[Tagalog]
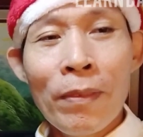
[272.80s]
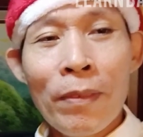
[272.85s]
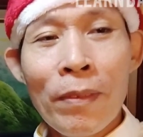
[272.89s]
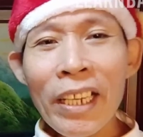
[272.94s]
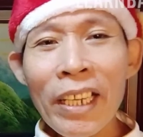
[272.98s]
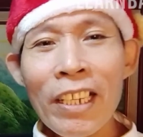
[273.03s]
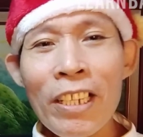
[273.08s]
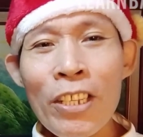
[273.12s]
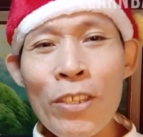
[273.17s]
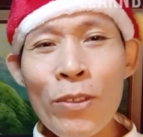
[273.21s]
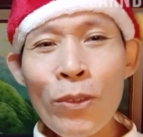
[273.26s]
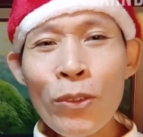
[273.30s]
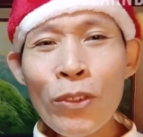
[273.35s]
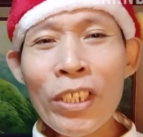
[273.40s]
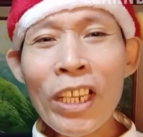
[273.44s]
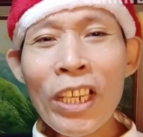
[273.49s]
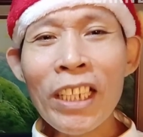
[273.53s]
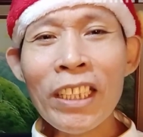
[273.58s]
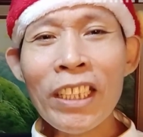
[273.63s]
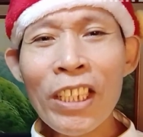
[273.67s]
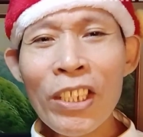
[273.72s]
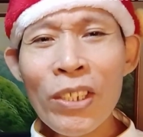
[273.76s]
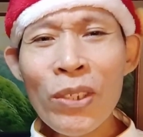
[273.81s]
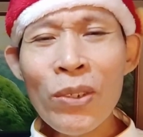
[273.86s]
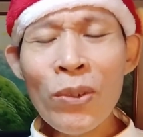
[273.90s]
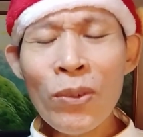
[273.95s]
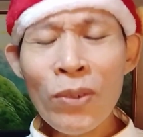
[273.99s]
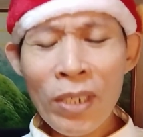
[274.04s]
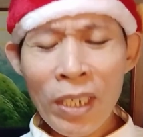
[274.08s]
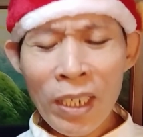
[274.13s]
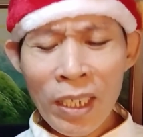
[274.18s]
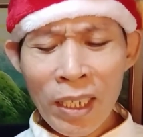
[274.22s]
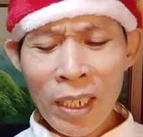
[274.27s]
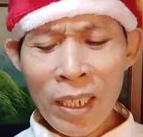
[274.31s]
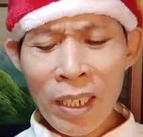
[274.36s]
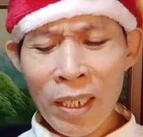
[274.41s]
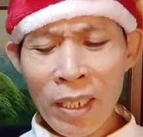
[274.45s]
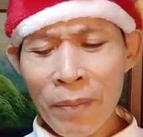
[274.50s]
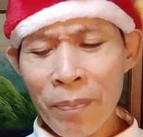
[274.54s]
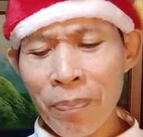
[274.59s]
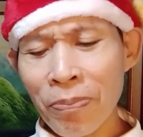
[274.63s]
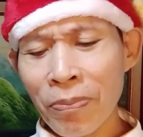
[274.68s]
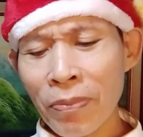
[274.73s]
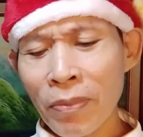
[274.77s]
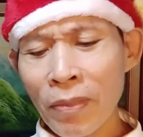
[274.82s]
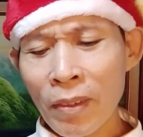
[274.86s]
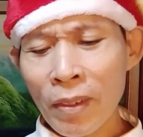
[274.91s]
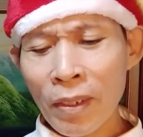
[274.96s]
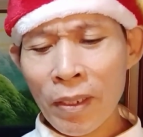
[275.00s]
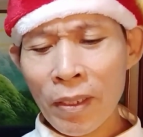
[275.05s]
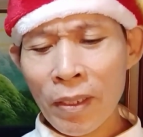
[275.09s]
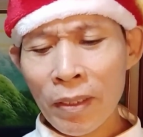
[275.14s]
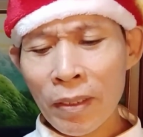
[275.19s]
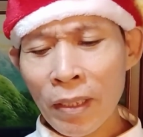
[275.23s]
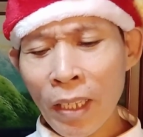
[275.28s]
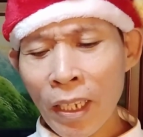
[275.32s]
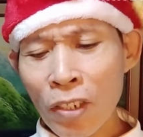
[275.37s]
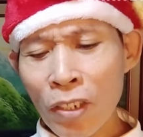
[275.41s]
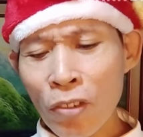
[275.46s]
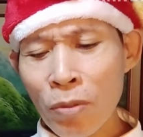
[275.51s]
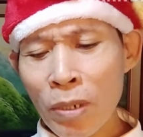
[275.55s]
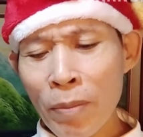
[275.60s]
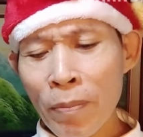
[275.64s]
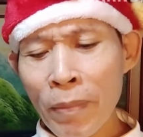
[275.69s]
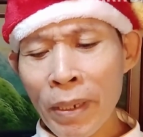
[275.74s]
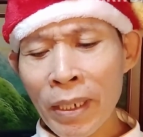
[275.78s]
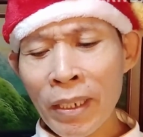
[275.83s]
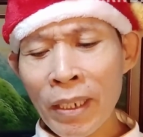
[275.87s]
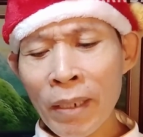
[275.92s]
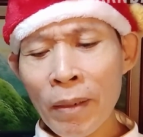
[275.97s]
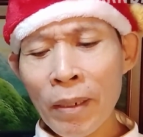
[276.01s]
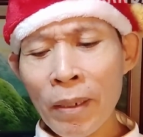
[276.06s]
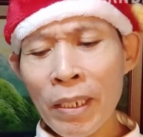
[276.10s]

Eh, isunod natin yung uh, tanong ni, Man,